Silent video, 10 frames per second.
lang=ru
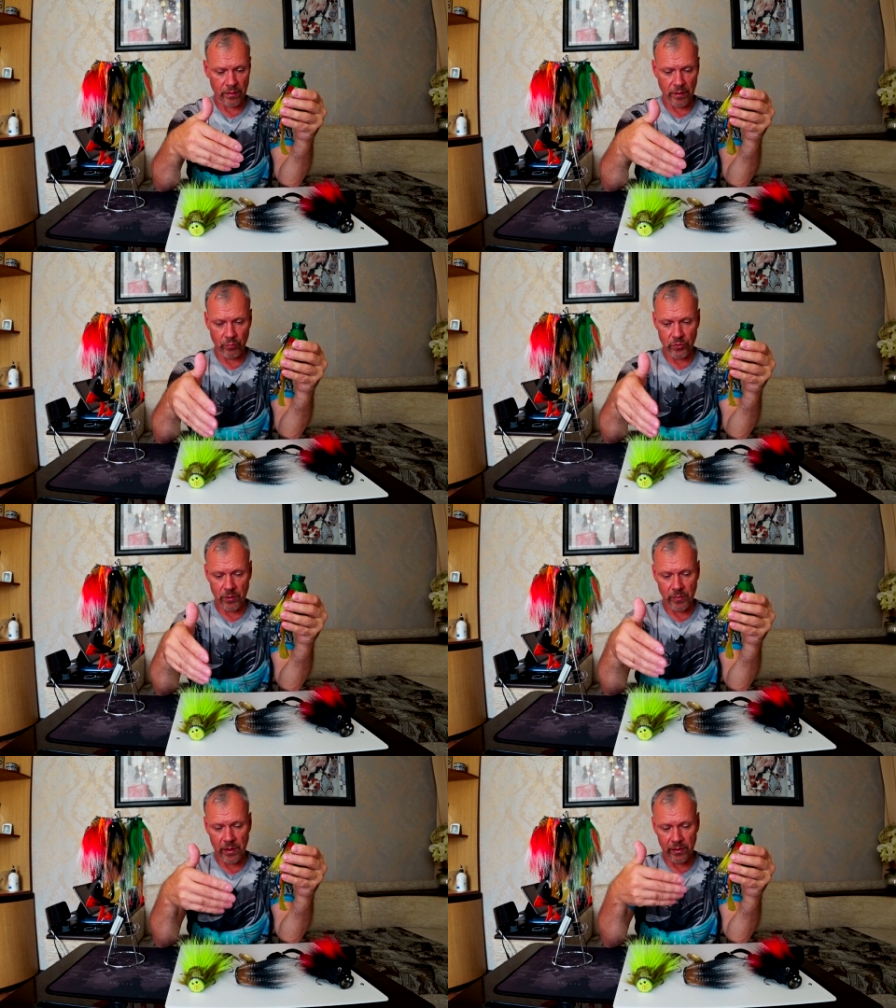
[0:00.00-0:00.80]

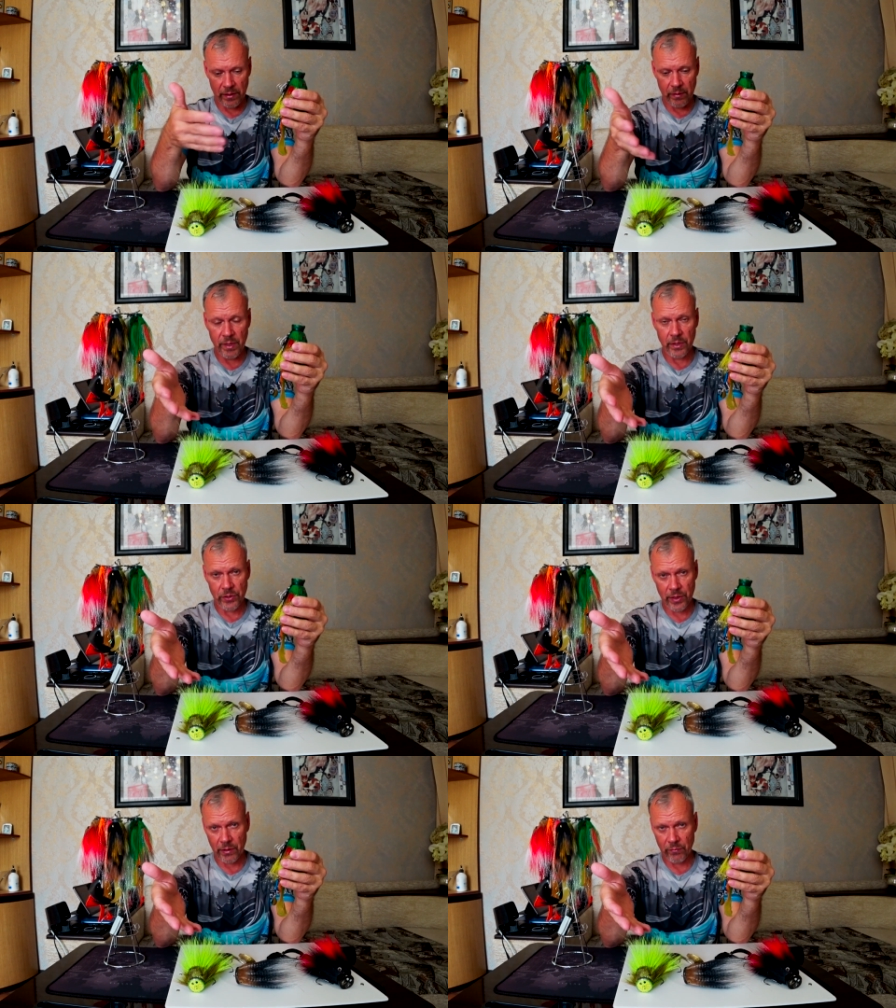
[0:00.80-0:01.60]
допустим, или имеет
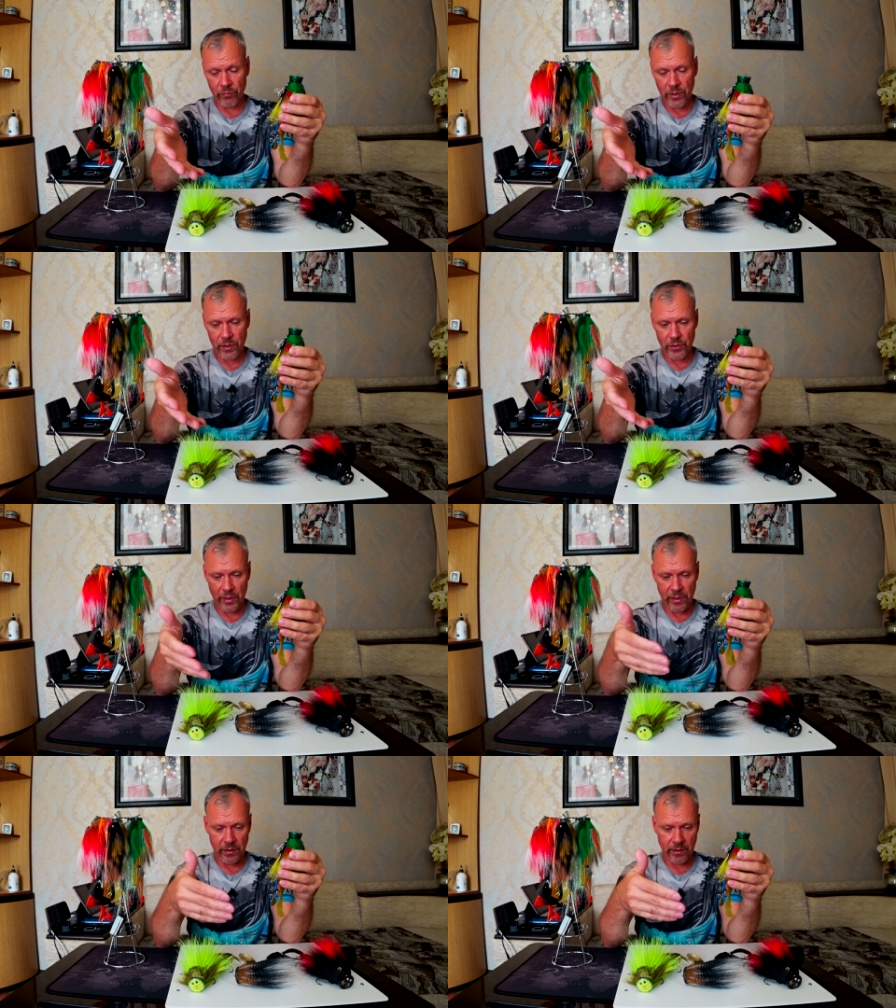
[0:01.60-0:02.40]
джерковое
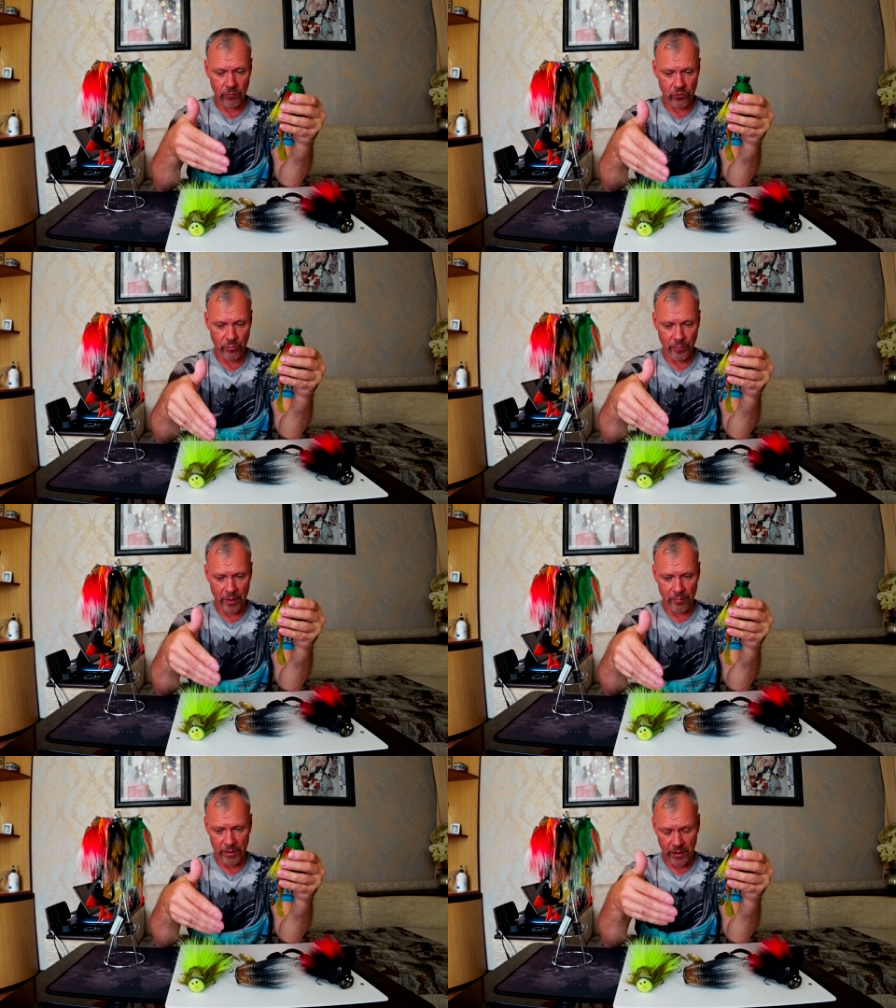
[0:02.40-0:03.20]
удилище, а для того, чтобы
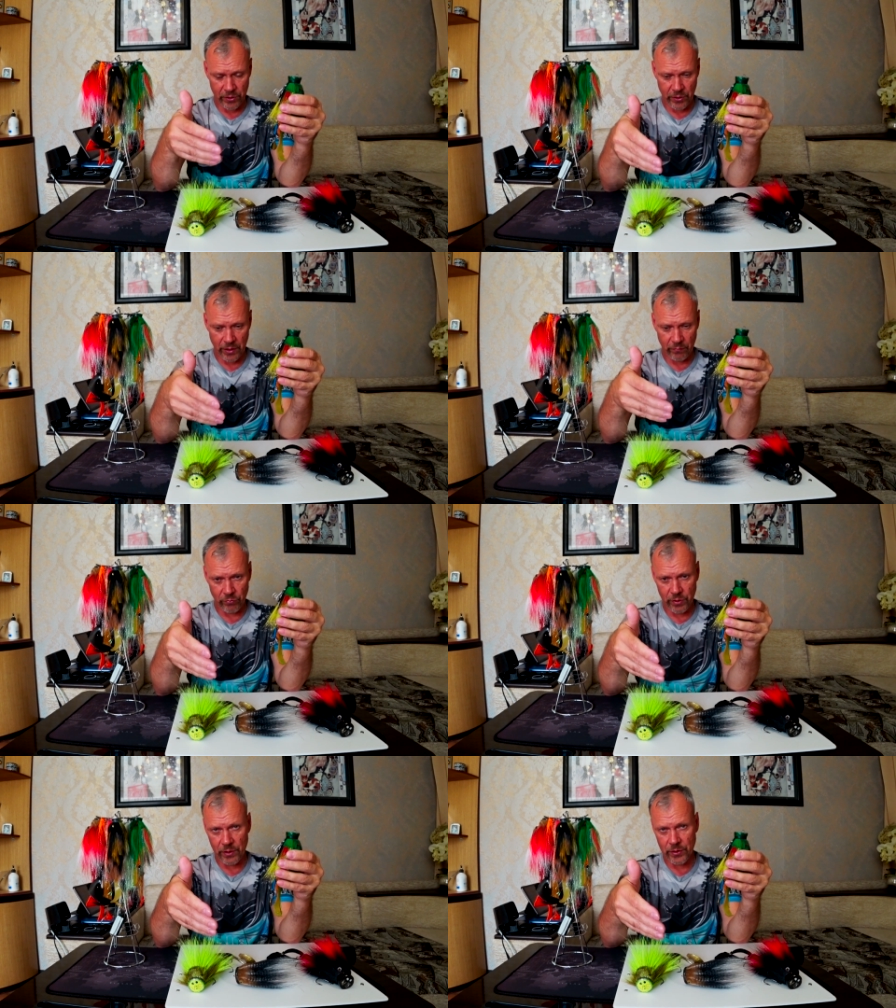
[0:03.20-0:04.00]
приобретать джерковое
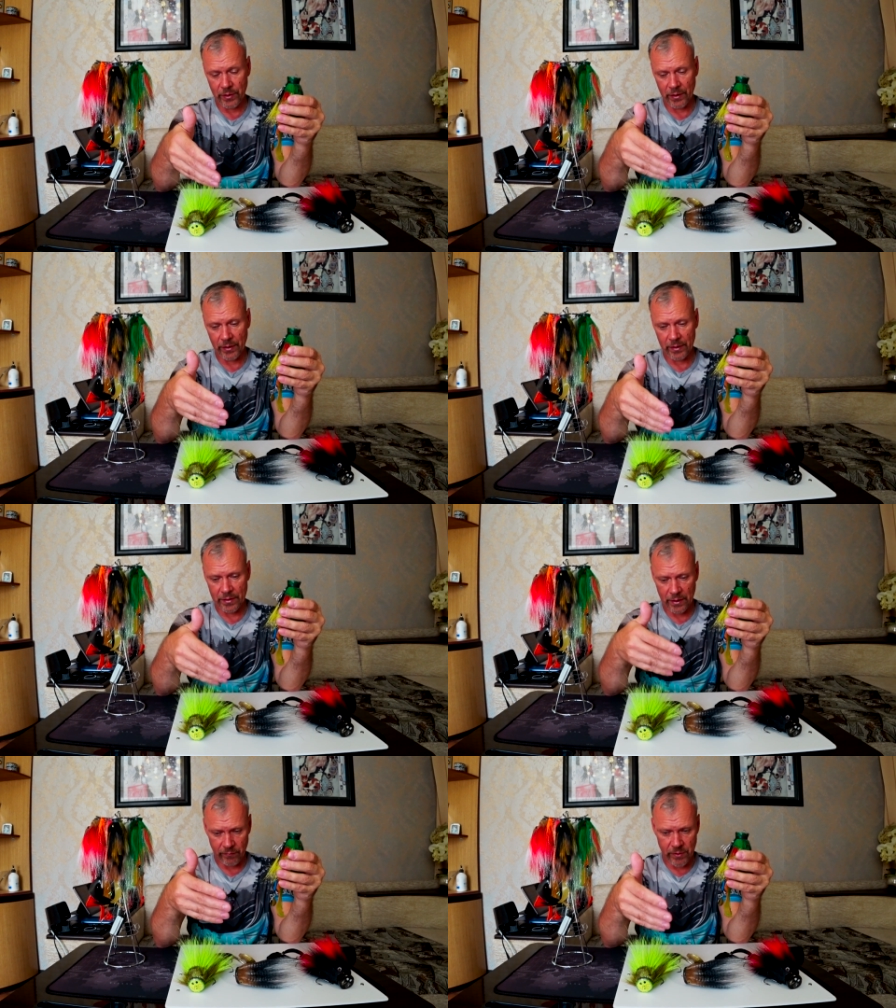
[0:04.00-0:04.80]
удилище, это надо
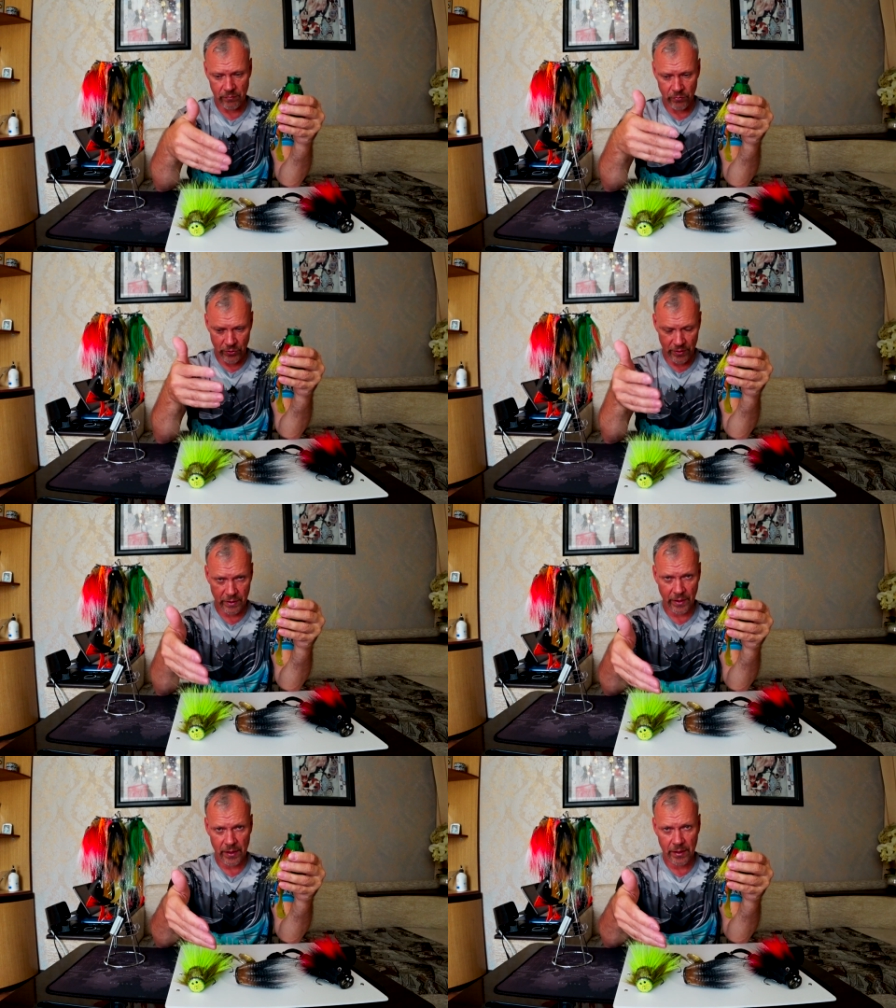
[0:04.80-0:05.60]
соответствующие
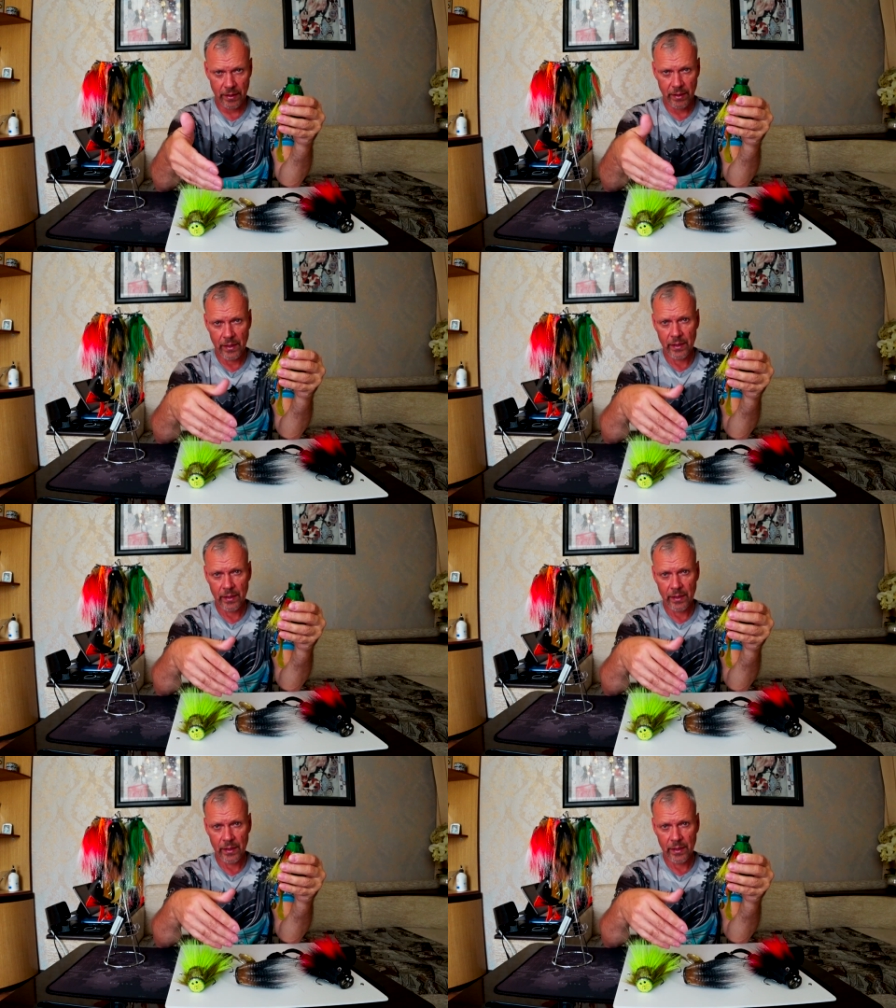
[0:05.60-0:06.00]
затраты,